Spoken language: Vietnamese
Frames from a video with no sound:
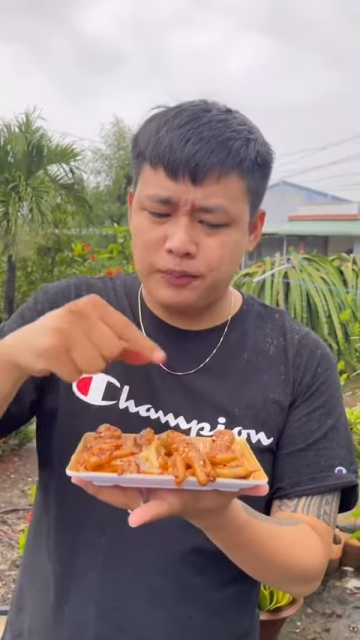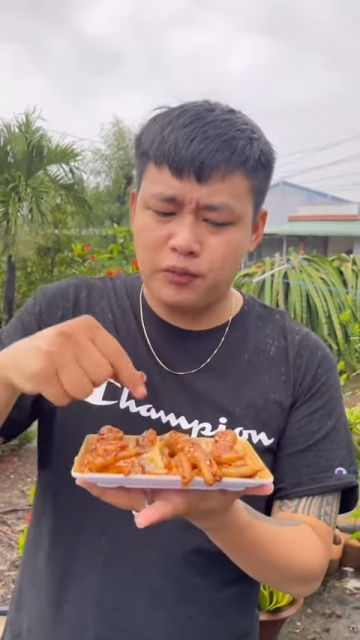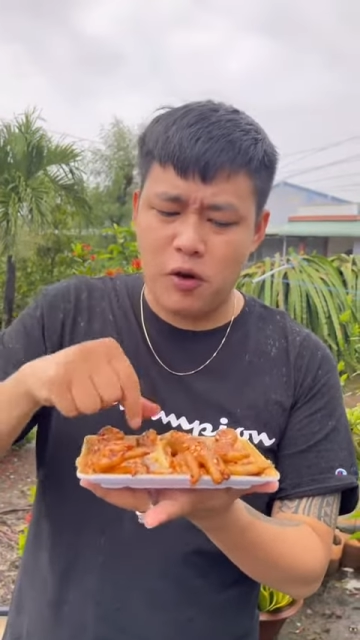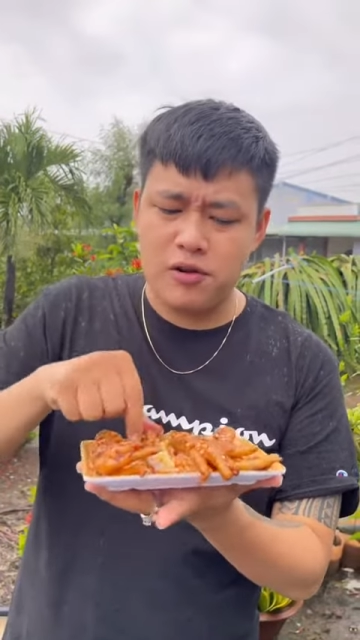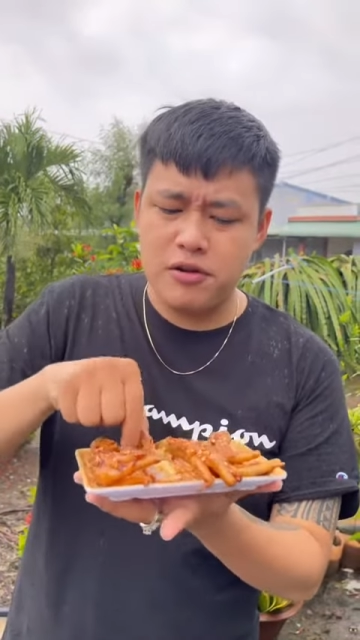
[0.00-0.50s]

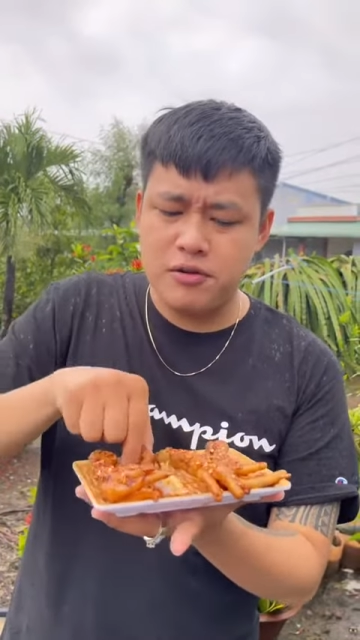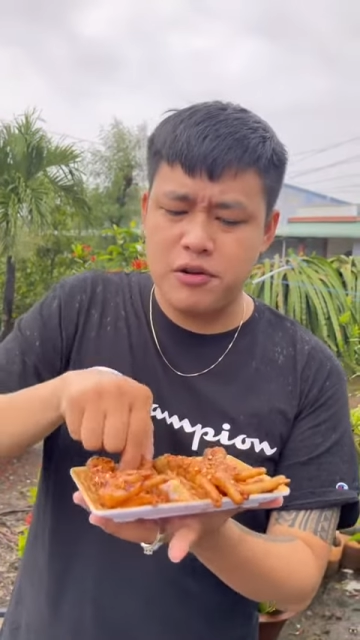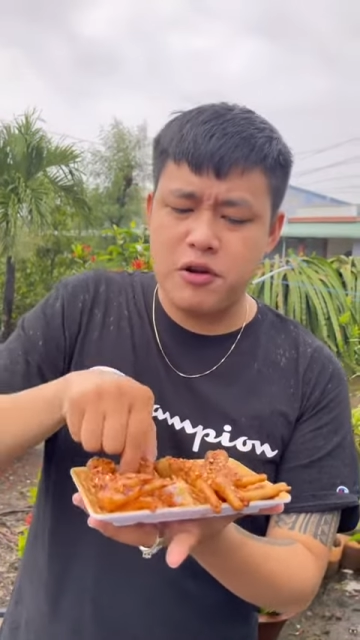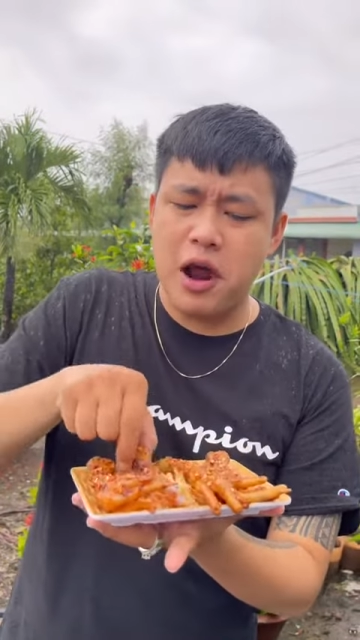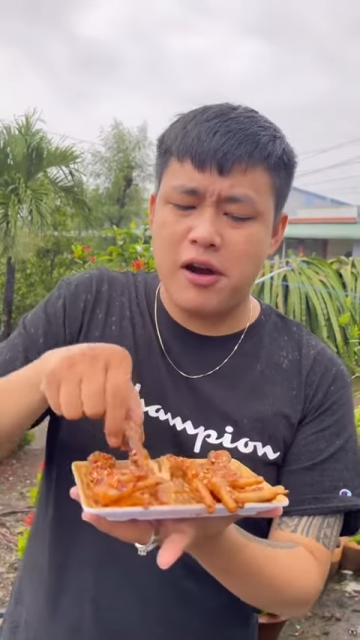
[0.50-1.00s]
cho nên
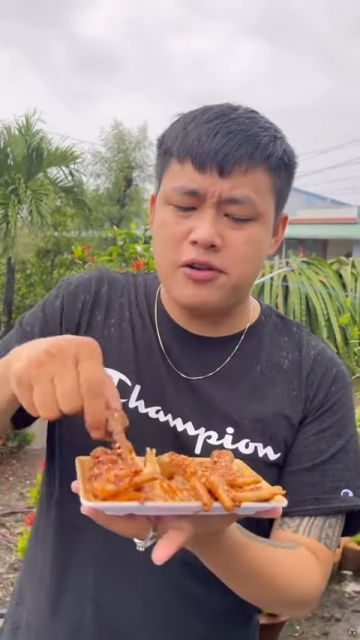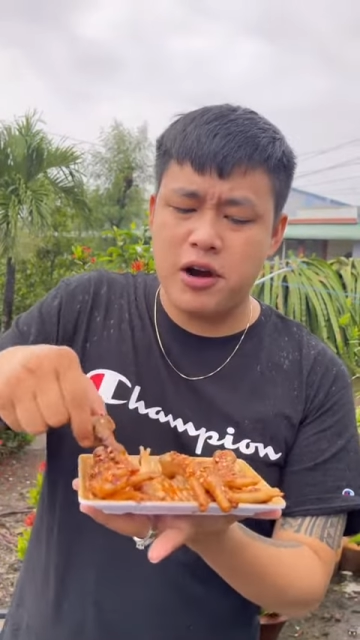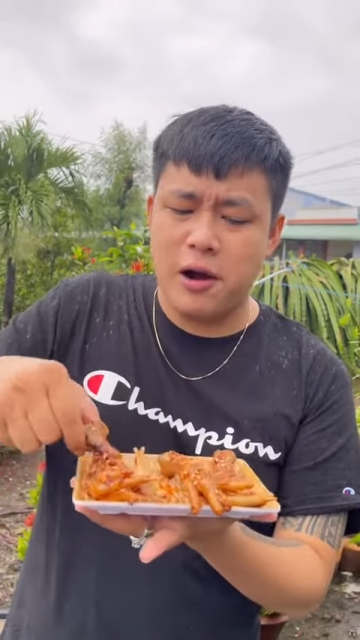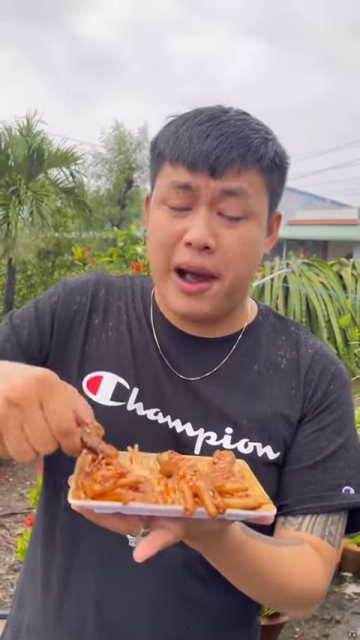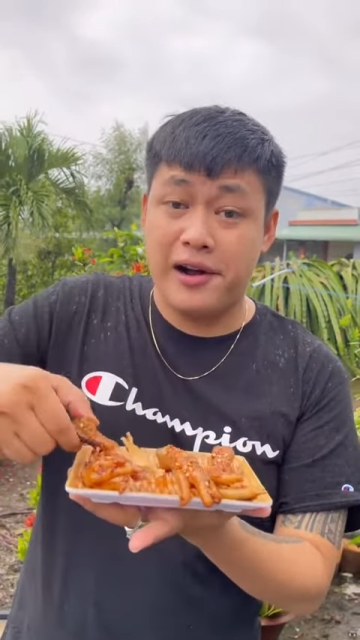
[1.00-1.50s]
nó đỡ nó
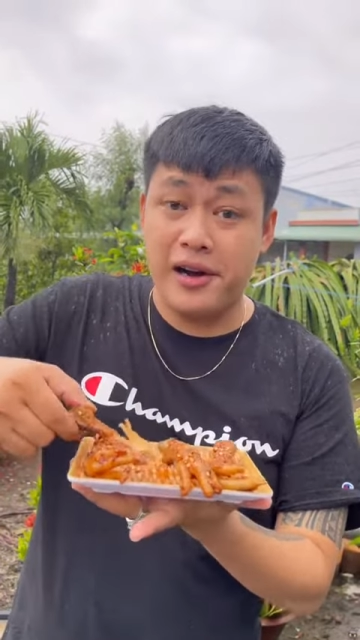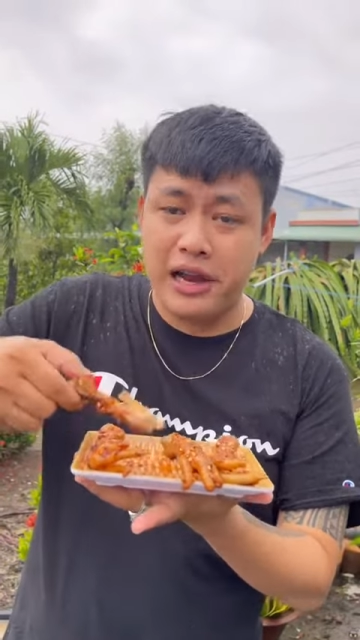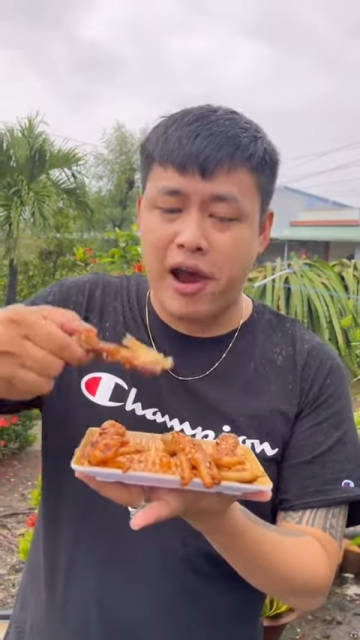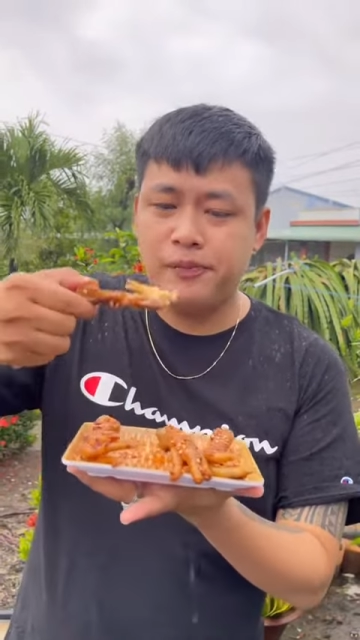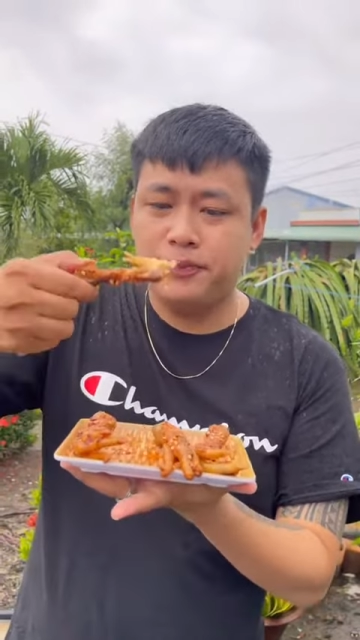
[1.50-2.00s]
đỡ mặn hơn
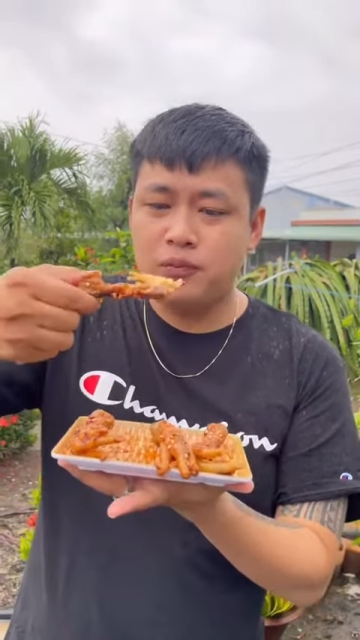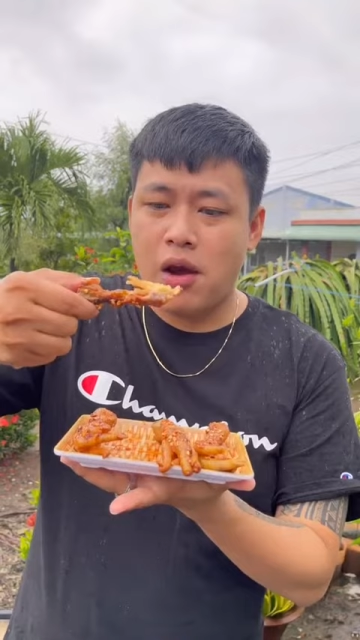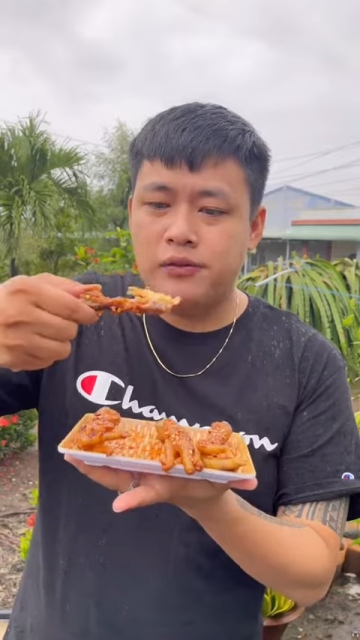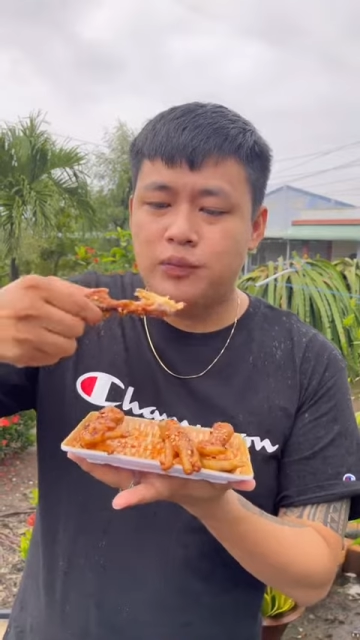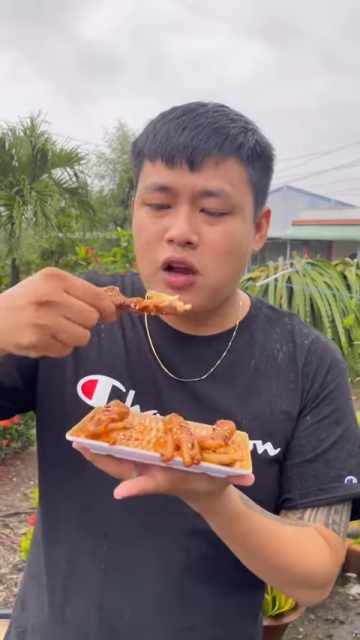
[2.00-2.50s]
nha,
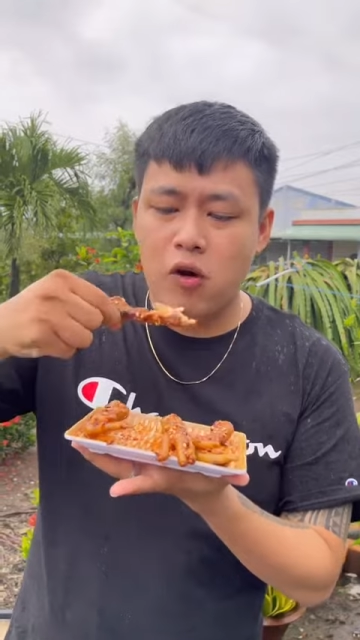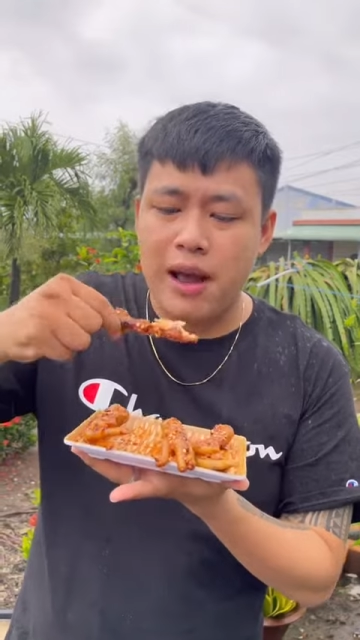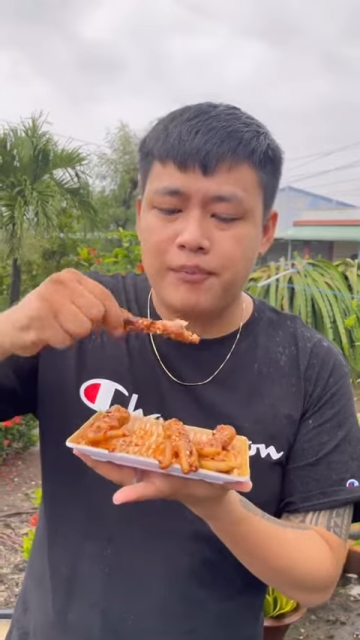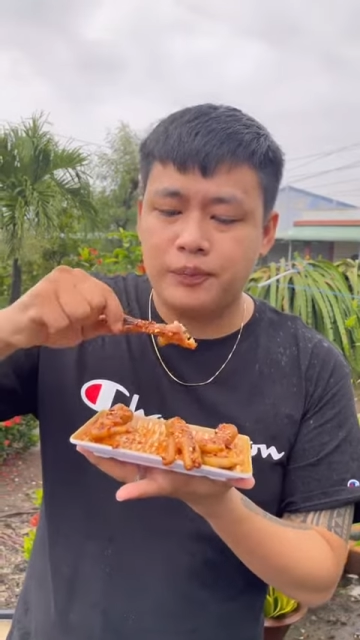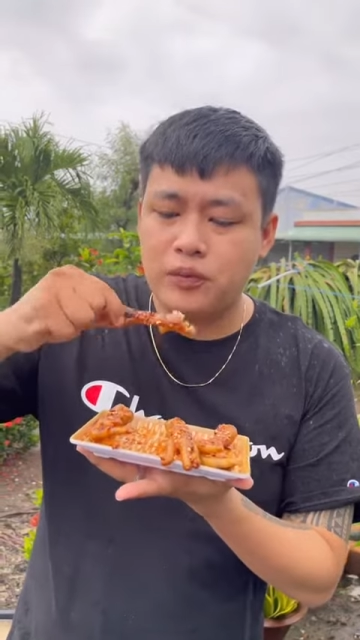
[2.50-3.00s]
ngon lắm.
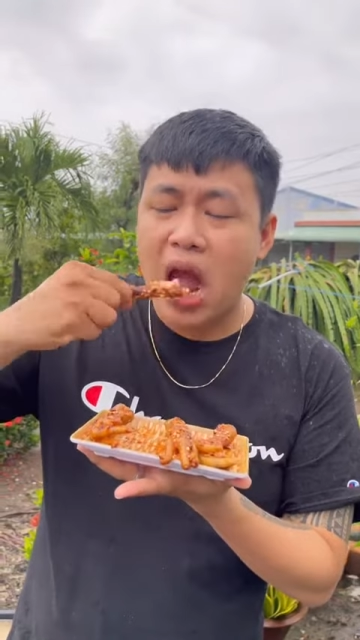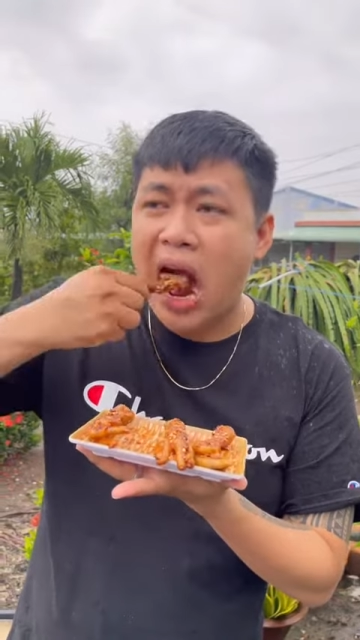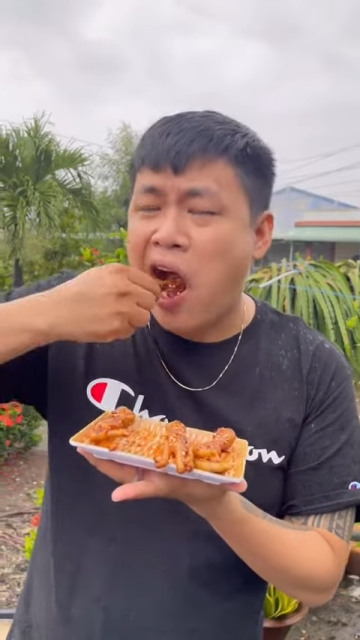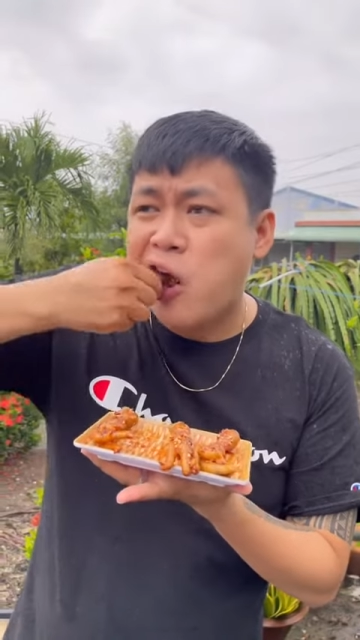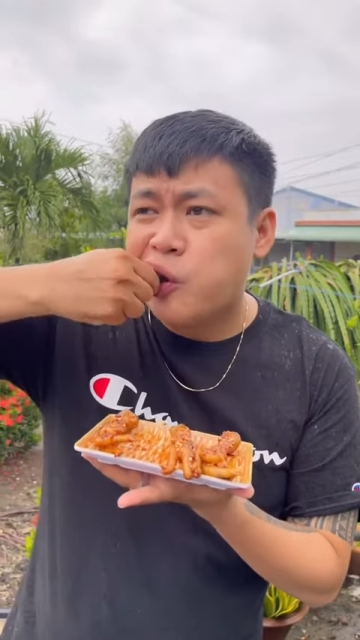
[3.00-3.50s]

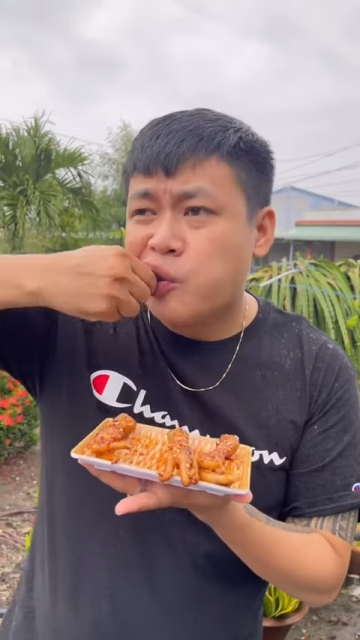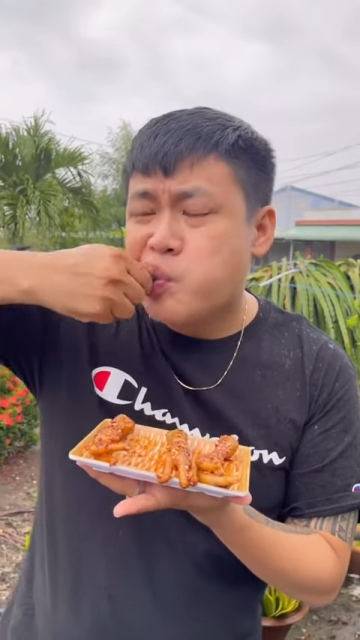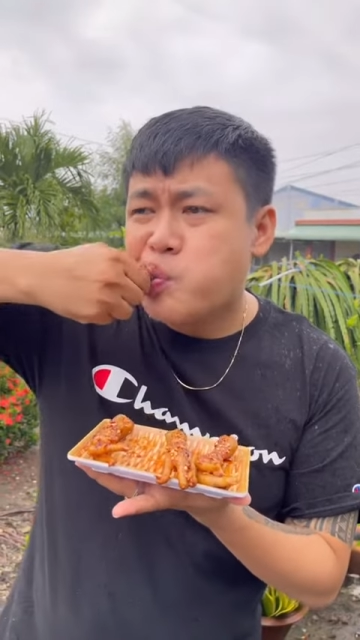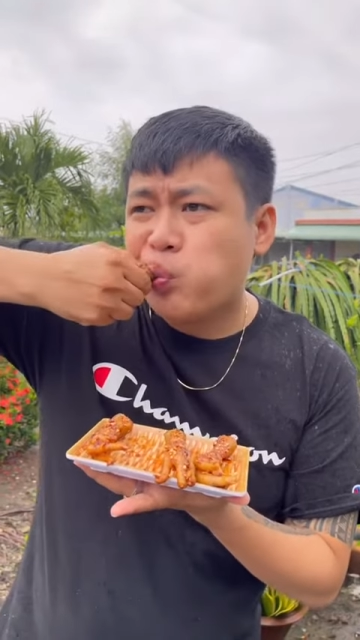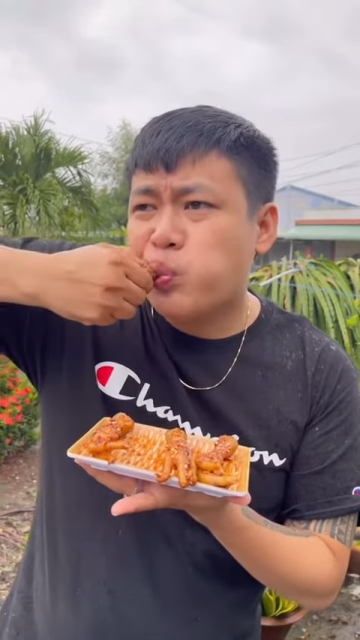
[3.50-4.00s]

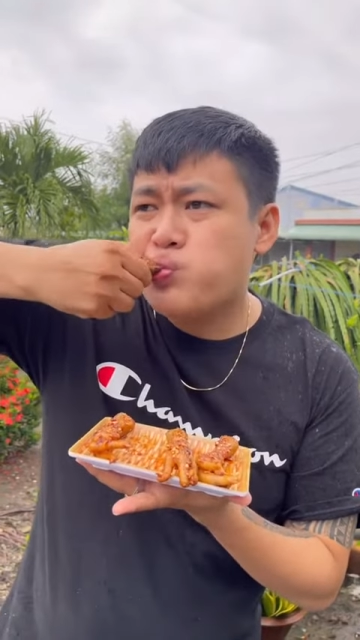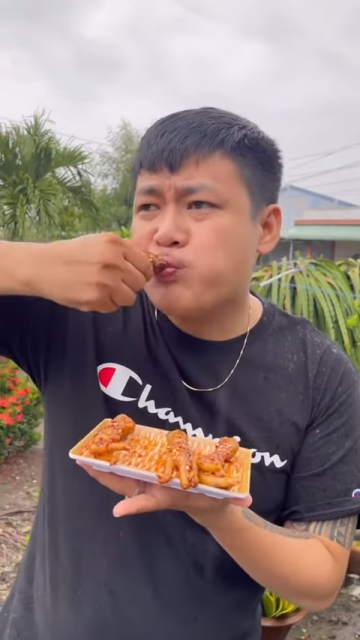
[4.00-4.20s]
Ừ.